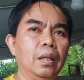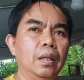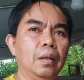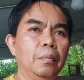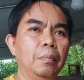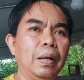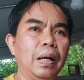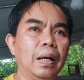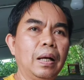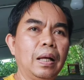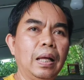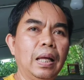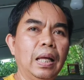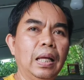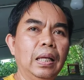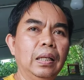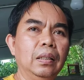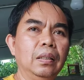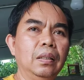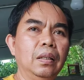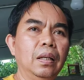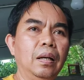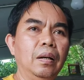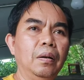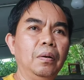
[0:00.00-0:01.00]
บางครั้ง
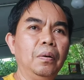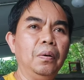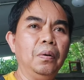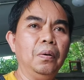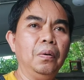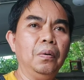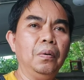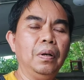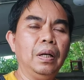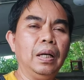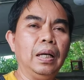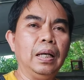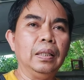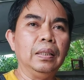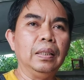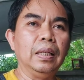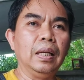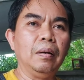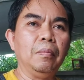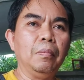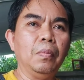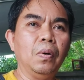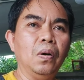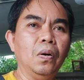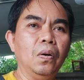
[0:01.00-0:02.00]
เราอาจจะ
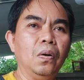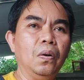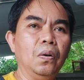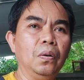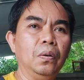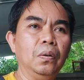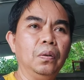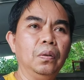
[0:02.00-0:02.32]
มอง